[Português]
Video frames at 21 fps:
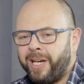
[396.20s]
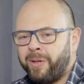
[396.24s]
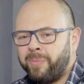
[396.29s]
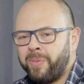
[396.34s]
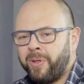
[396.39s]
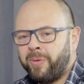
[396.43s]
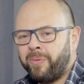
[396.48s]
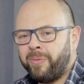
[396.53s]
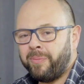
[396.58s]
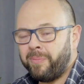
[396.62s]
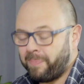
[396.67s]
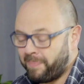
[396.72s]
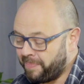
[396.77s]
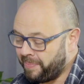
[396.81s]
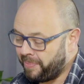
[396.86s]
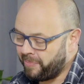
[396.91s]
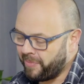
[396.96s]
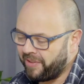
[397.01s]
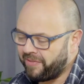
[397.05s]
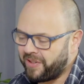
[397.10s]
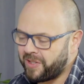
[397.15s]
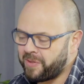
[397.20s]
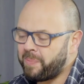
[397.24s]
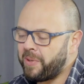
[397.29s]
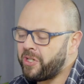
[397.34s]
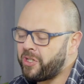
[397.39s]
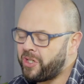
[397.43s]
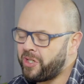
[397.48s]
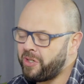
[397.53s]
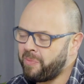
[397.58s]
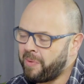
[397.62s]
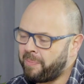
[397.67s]
o meu uma vez
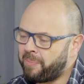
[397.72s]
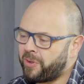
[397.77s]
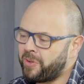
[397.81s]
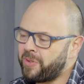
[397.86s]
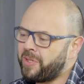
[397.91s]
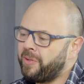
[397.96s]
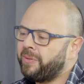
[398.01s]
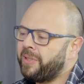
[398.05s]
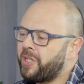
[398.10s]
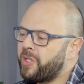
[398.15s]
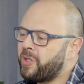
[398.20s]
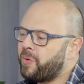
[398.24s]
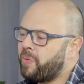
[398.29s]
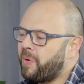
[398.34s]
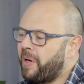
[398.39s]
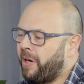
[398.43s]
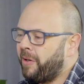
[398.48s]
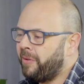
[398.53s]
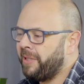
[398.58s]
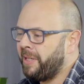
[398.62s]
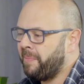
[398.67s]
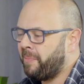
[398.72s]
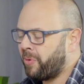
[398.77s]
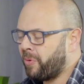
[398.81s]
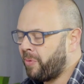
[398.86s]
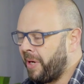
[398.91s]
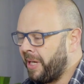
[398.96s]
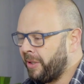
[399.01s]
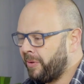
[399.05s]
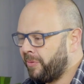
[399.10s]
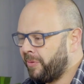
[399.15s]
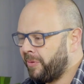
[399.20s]
pedi uma produção textual né, para o
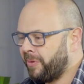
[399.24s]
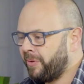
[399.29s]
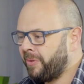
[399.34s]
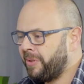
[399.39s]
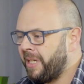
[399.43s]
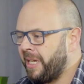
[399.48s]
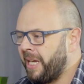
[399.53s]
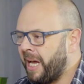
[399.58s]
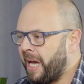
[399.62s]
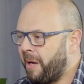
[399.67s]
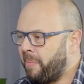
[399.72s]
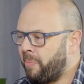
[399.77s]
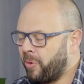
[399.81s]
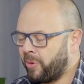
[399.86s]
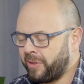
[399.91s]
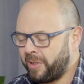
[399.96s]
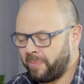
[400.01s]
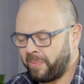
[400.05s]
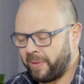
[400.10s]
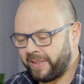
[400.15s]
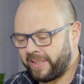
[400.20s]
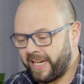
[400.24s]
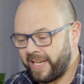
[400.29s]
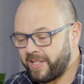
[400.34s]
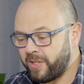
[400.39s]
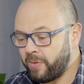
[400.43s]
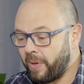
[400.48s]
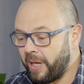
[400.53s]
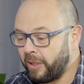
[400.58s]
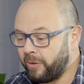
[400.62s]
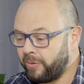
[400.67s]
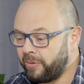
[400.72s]
aluno há pouco tempo atrás e
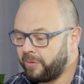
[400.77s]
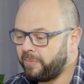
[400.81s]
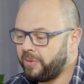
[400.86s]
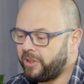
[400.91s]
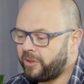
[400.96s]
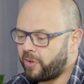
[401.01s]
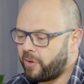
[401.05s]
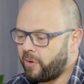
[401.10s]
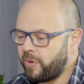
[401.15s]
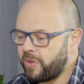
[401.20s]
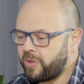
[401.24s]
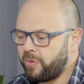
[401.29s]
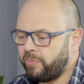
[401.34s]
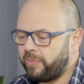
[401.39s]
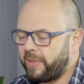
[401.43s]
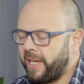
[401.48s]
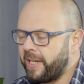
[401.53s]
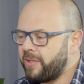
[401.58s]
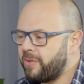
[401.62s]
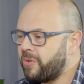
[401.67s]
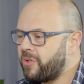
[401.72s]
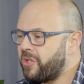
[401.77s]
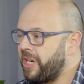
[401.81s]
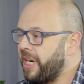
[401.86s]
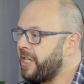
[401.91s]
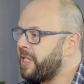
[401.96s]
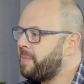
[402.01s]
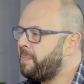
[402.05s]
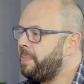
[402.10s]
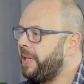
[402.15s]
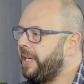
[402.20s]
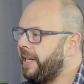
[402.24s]
o aluno me trouxe um texto
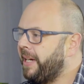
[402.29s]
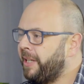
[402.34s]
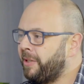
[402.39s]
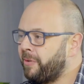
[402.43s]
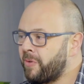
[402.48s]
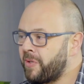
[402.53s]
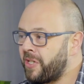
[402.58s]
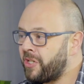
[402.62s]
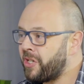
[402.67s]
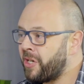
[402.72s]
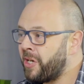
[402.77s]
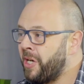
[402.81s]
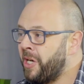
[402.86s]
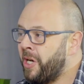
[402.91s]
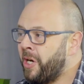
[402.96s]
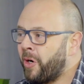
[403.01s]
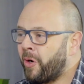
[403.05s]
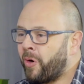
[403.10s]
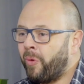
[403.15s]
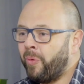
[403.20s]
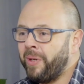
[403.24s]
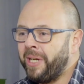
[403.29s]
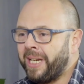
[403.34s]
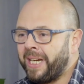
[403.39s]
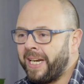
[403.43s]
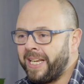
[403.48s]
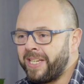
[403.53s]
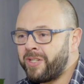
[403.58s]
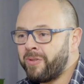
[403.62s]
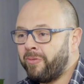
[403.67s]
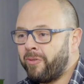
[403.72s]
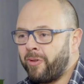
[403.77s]
shakespeariano, ou seja, com
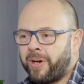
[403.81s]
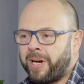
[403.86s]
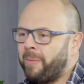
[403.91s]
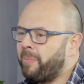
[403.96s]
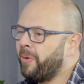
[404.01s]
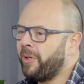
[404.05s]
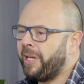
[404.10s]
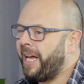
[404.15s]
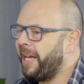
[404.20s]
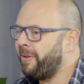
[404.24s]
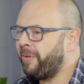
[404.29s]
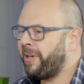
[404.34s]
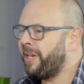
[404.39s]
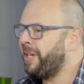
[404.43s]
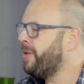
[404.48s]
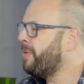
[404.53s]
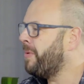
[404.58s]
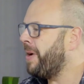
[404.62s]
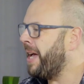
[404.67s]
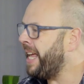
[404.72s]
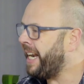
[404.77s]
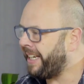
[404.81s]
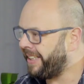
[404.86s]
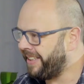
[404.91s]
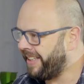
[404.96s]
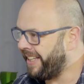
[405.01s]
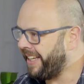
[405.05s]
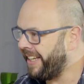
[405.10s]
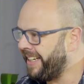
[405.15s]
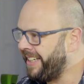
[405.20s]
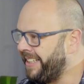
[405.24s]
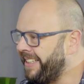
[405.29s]
inglês e um vocabulário que não era
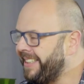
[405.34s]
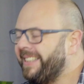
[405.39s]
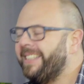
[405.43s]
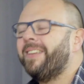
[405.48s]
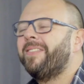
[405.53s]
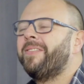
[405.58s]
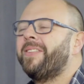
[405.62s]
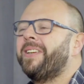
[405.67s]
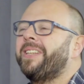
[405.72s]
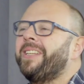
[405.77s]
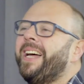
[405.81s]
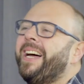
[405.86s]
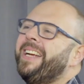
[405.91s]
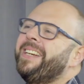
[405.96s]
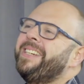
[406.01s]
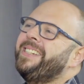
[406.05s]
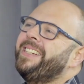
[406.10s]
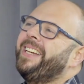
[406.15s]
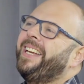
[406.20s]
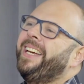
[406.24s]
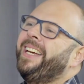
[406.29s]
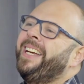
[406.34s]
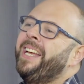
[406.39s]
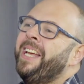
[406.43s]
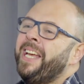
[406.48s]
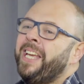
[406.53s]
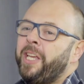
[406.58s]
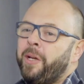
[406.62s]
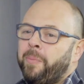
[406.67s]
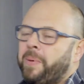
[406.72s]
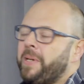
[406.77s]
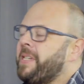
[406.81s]
dele, na verdade, né?
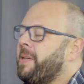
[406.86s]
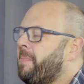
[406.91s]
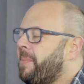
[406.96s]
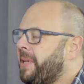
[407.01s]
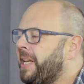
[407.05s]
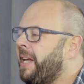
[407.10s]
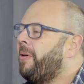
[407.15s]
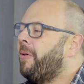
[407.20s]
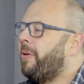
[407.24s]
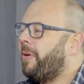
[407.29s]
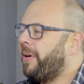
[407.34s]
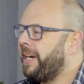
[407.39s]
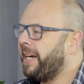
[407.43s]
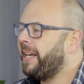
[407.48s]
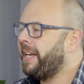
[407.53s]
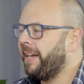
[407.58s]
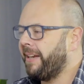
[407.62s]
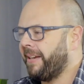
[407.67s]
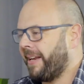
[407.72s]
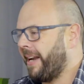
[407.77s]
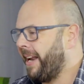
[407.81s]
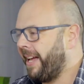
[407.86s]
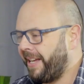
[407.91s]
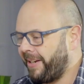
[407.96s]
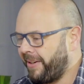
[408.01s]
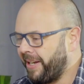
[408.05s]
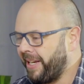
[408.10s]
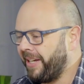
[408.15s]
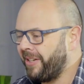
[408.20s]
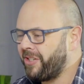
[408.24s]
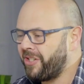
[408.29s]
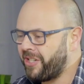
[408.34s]
E eu percebi na hora que, claro, que
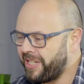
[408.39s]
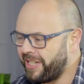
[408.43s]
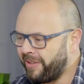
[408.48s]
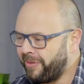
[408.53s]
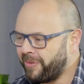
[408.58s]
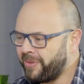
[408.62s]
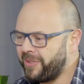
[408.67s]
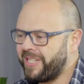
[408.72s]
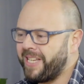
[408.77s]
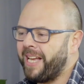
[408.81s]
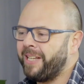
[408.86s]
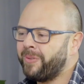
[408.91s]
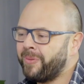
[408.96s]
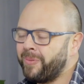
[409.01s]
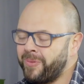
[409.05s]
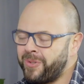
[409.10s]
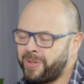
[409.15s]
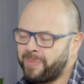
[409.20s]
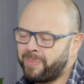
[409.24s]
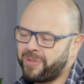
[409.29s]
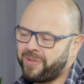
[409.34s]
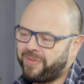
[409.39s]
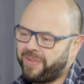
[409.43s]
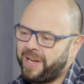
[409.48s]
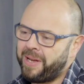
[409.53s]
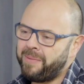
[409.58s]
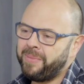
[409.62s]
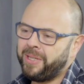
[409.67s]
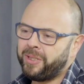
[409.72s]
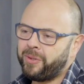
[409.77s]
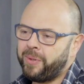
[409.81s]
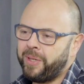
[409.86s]
ele tinha usado algum tipo de
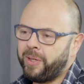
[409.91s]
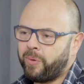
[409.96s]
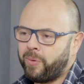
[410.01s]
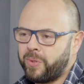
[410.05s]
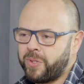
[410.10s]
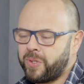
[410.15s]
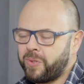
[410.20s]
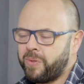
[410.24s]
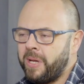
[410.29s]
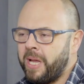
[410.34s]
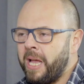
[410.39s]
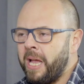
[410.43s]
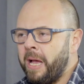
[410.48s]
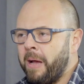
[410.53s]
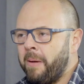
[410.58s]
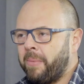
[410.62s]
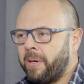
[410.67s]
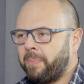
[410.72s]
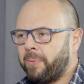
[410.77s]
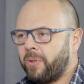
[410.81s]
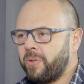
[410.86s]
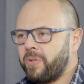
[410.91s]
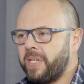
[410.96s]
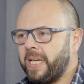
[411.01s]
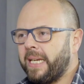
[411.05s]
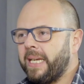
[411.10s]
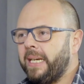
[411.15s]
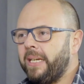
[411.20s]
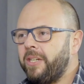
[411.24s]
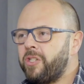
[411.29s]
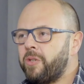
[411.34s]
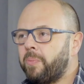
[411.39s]
ferramenta ou recurso para produzir
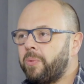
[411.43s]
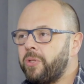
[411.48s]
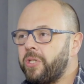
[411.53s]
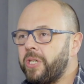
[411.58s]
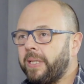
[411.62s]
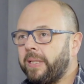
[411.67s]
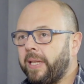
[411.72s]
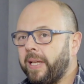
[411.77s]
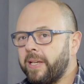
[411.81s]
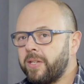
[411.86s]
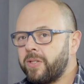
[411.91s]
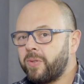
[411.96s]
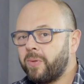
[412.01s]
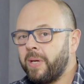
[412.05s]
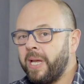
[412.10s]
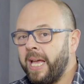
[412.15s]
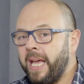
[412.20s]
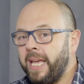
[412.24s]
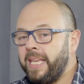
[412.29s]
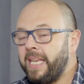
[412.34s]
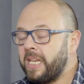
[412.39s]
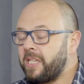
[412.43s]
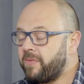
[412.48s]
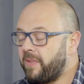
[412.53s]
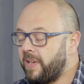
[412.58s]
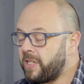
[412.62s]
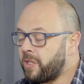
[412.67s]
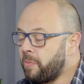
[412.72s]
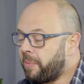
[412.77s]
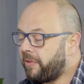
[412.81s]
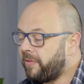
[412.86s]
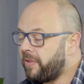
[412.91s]
aquele tipo de texto. E às
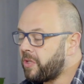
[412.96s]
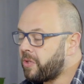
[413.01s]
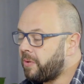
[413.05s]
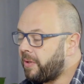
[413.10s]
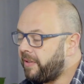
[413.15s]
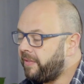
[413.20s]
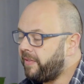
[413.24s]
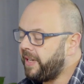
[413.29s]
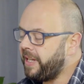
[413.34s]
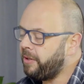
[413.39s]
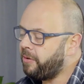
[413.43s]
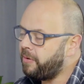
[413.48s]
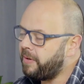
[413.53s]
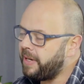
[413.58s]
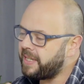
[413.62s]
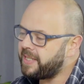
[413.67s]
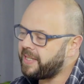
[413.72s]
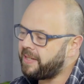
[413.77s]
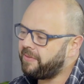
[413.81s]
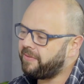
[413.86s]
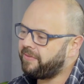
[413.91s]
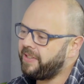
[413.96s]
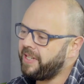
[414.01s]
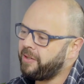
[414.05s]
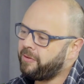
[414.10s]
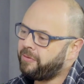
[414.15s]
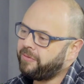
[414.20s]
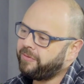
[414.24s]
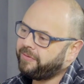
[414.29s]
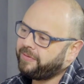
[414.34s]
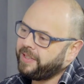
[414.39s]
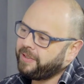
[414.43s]
vezes o professor vem com essa, vem
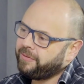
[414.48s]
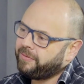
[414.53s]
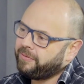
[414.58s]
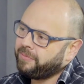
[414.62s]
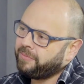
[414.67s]
com, vem